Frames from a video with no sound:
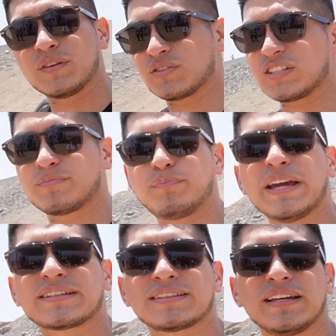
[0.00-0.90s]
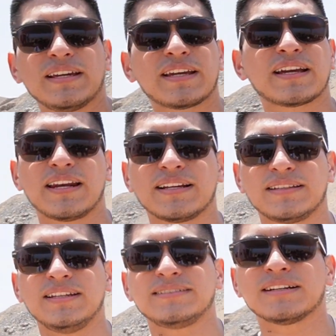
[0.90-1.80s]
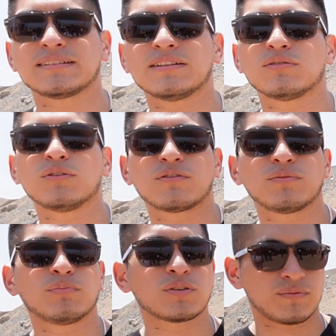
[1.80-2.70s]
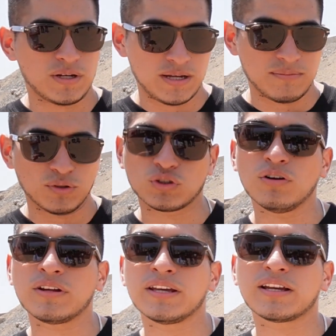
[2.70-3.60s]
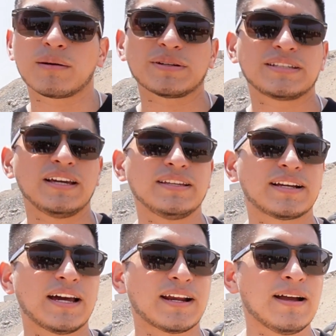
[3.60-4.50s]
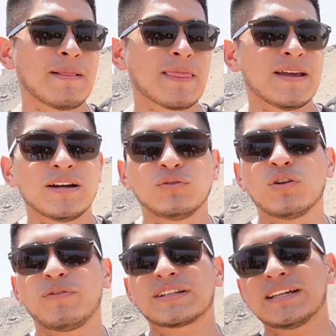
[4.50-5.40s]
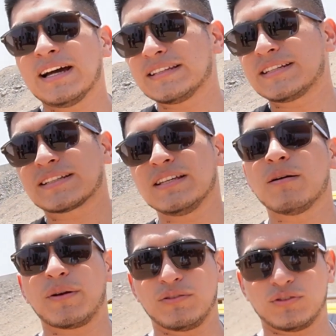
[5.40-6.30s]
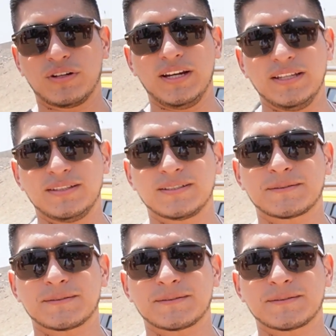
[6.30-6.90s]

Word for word: los specs eh, que caracterizan tanto eh, motor y capacidades de carga, una oferta atractiva para nuestros clientes.